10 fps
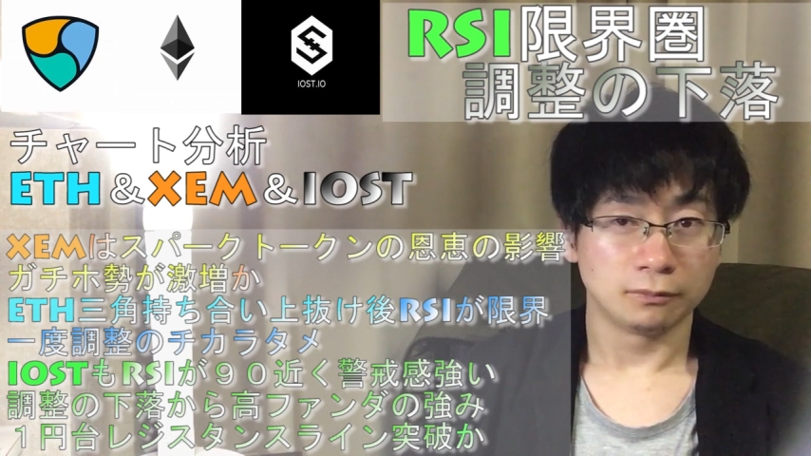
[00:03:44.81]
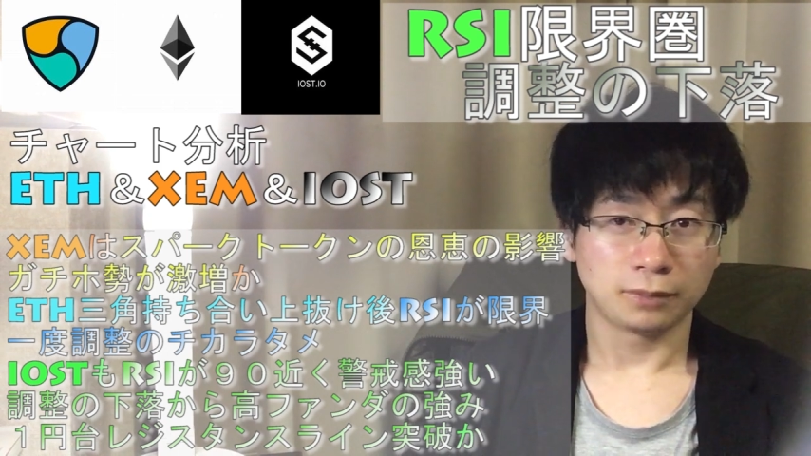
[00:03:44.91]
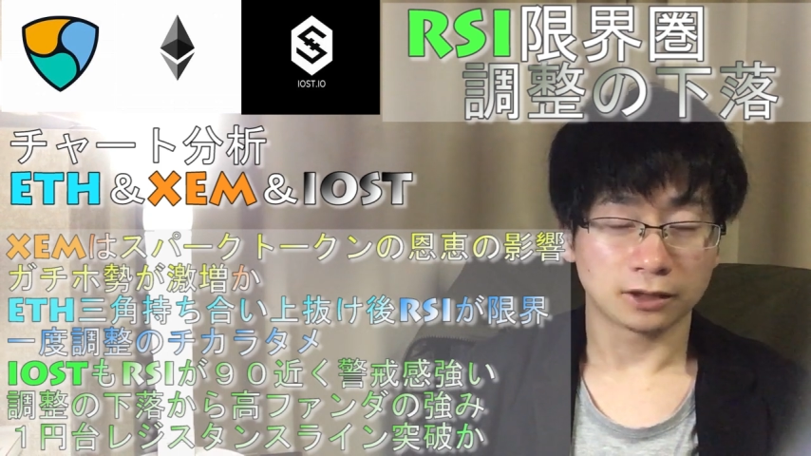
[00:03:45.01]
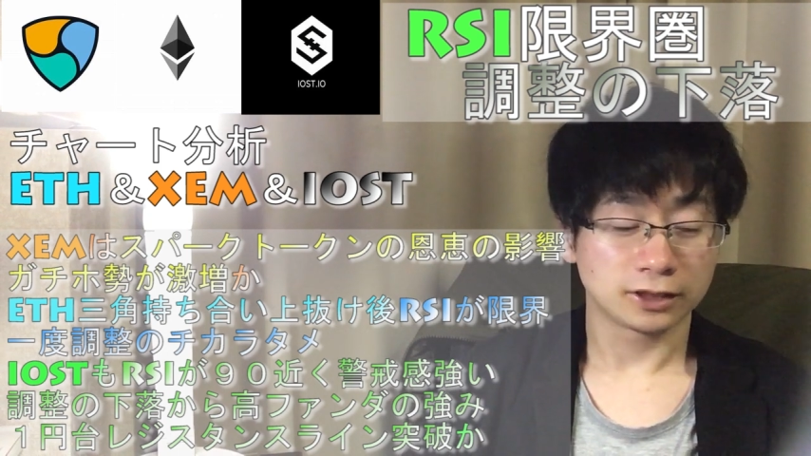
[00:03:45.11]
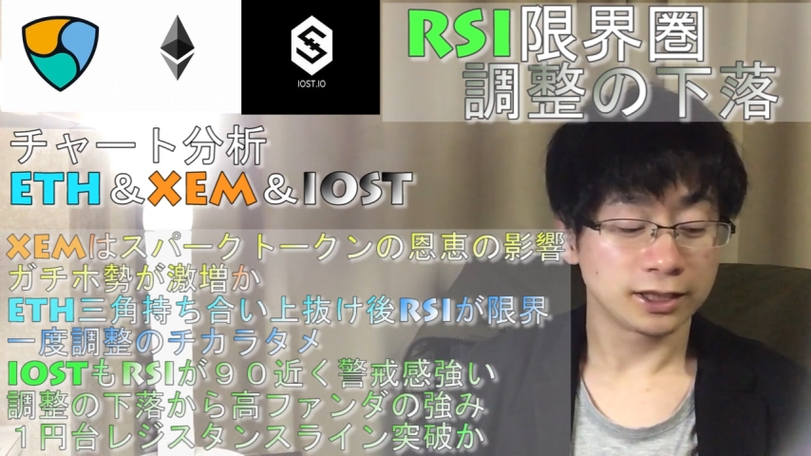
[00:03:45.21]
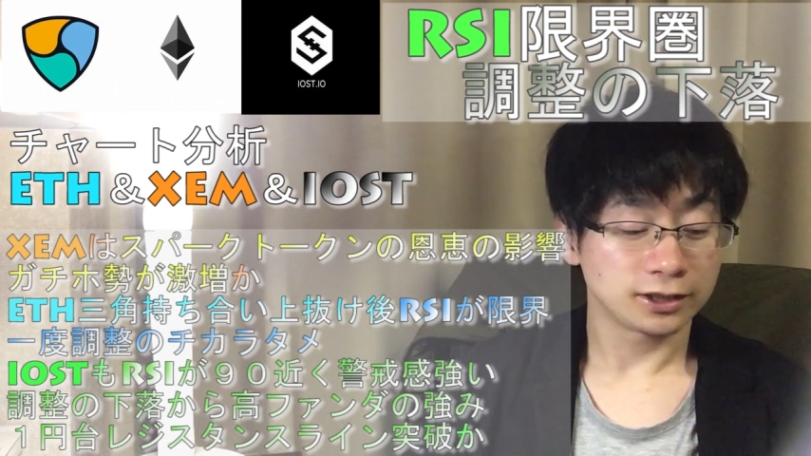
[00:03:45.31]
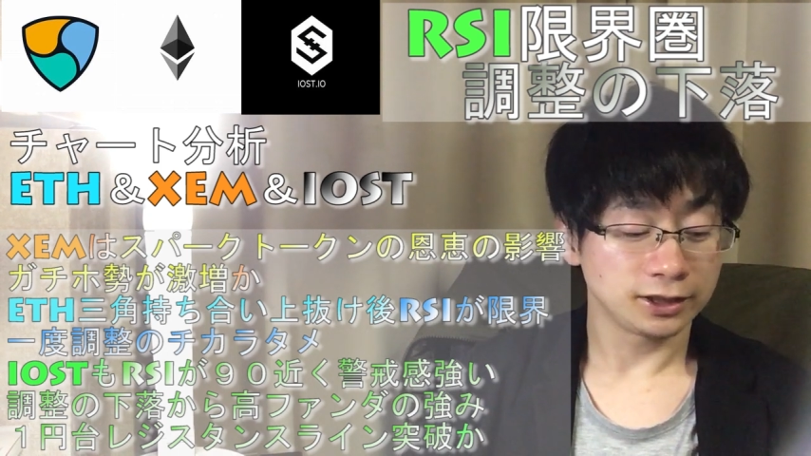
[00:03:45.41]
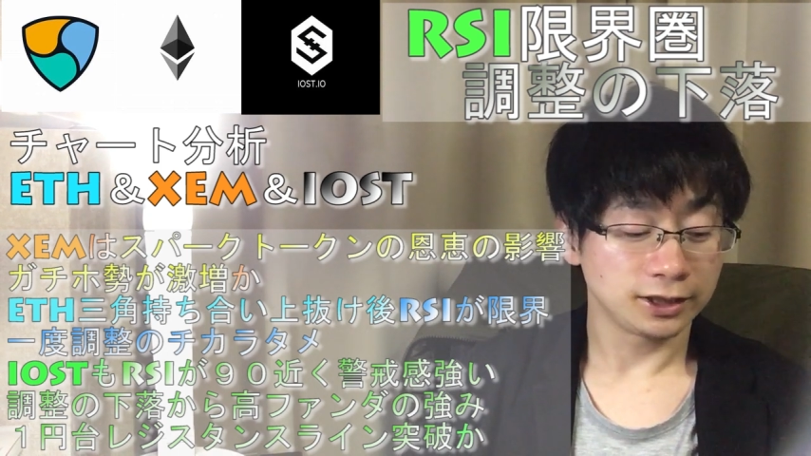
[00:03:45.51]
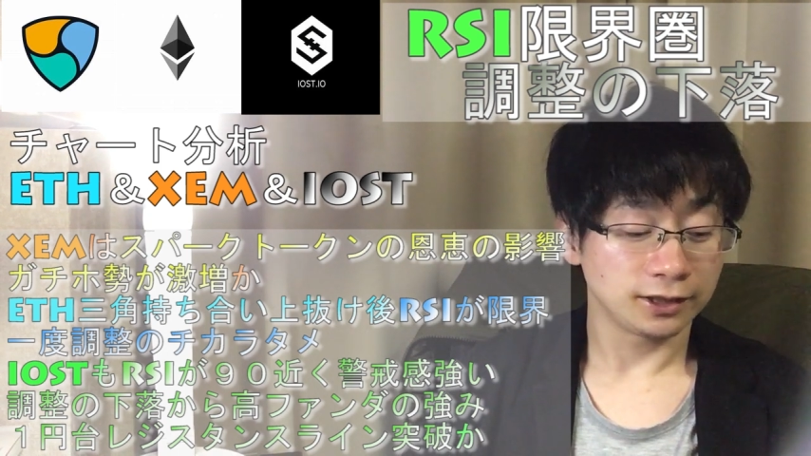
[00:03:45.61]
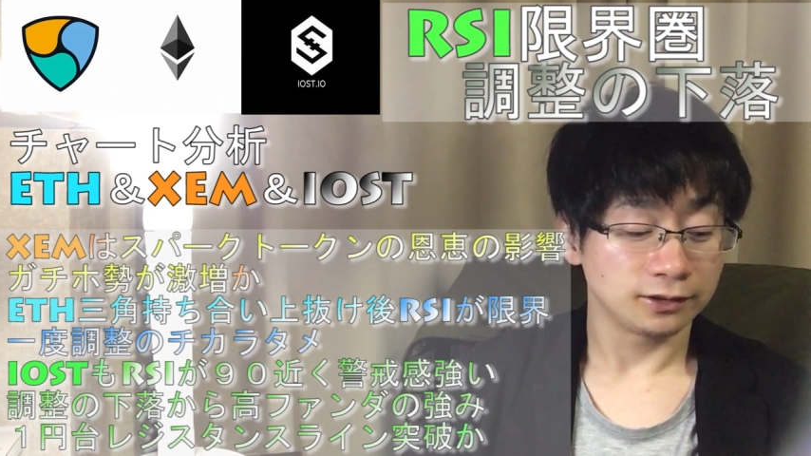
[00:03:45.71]
爆益
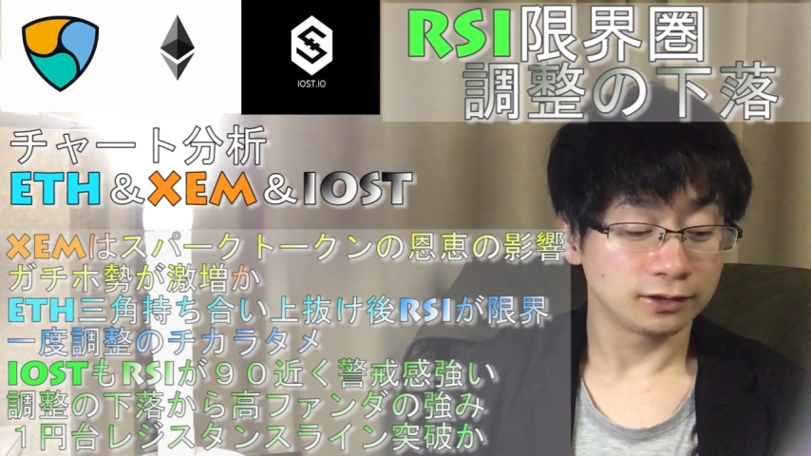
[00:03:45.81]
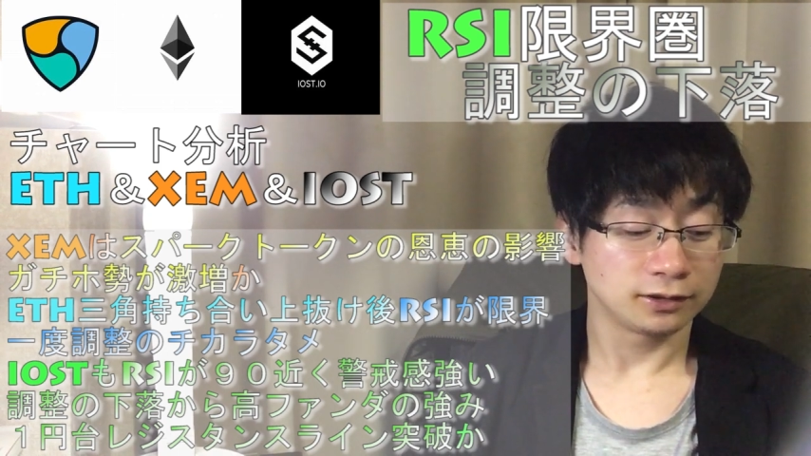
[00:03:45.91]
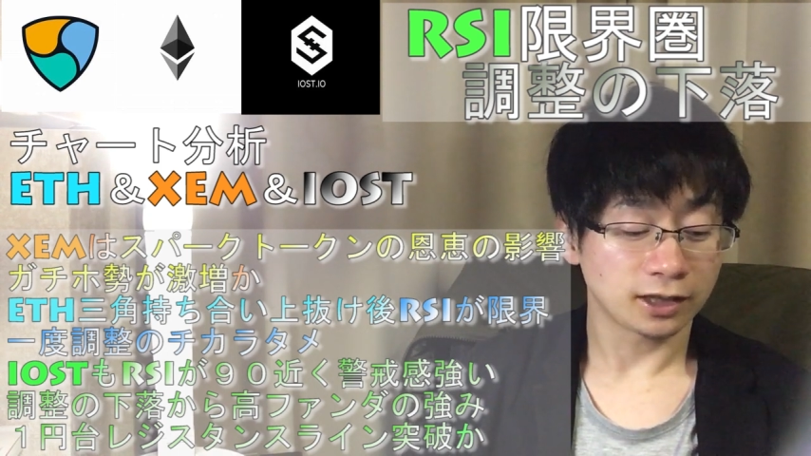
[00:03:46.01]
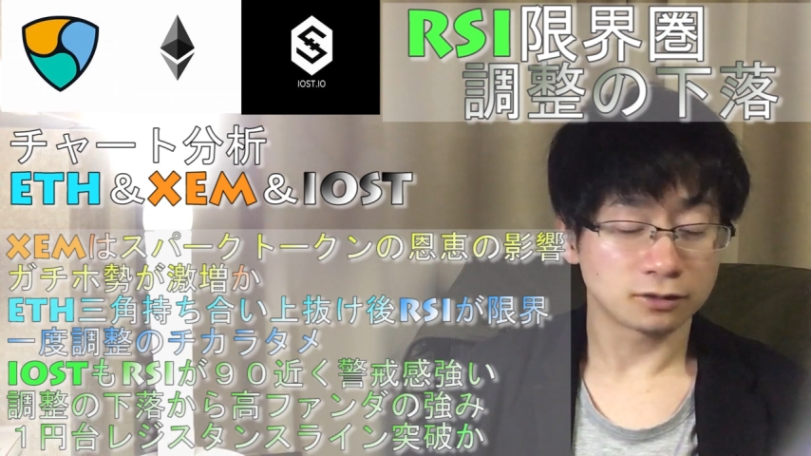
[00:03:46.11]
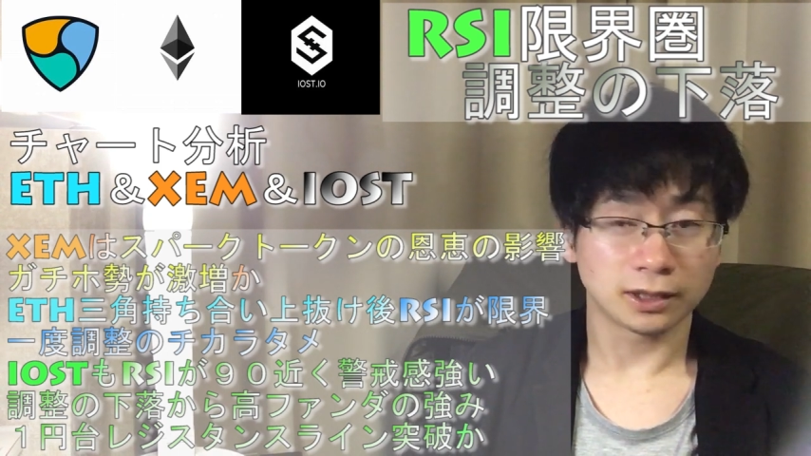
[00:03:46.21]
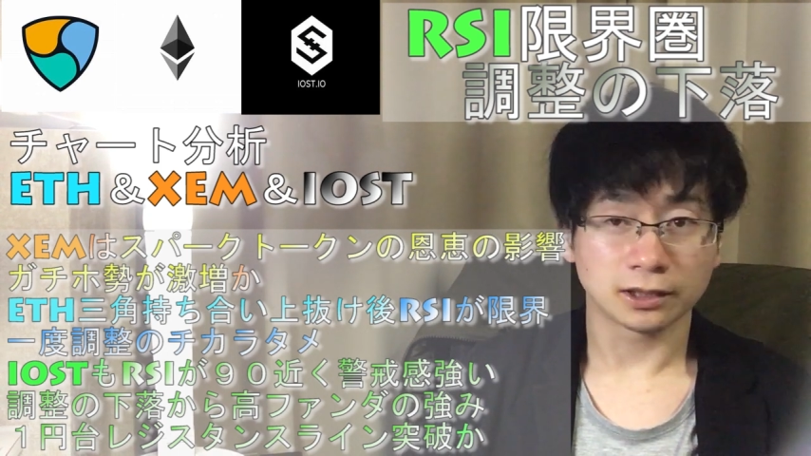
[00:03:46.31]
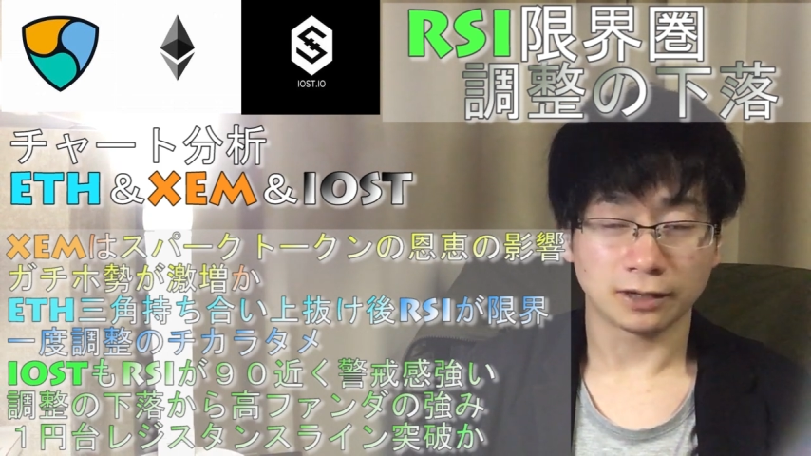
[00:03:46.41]
になるまで